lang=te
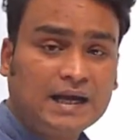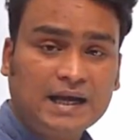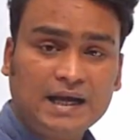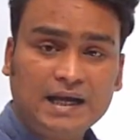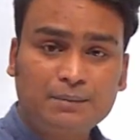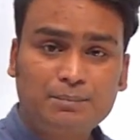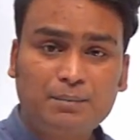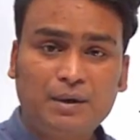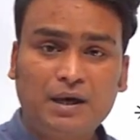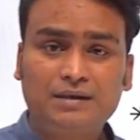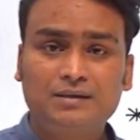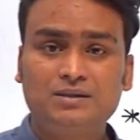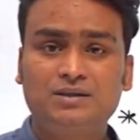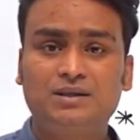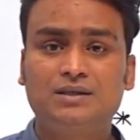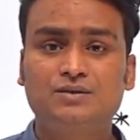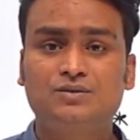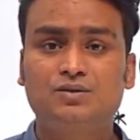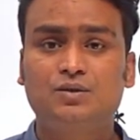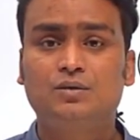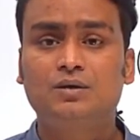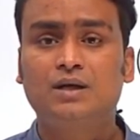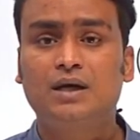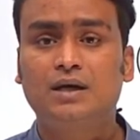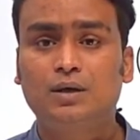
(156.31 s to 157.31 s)
ఏర్పాటు
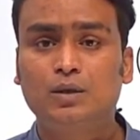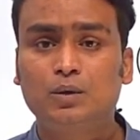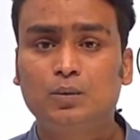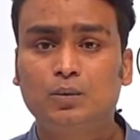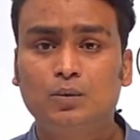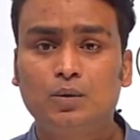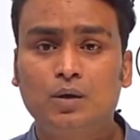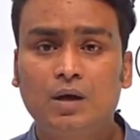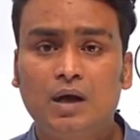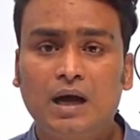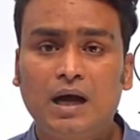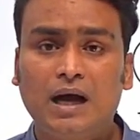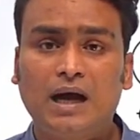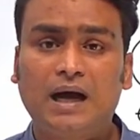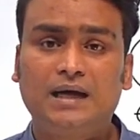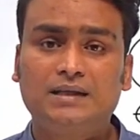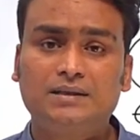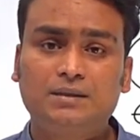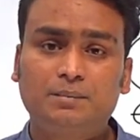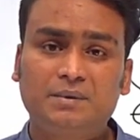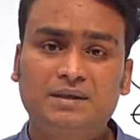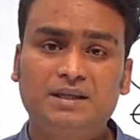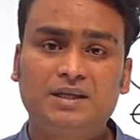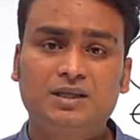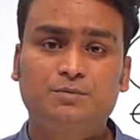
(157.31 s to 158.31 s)
చేస్తున్నట్లు
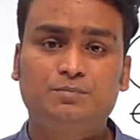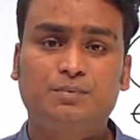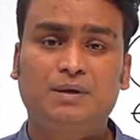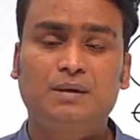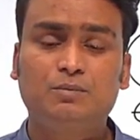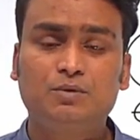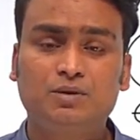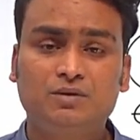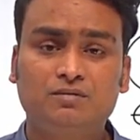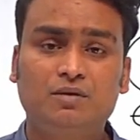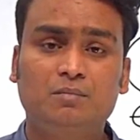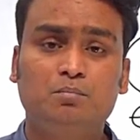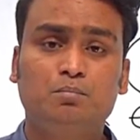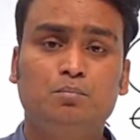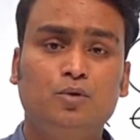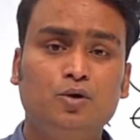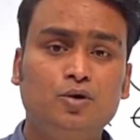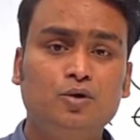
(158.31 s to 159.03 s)
ఆంధ్రప్రదేశ్ ప్రభుత్వం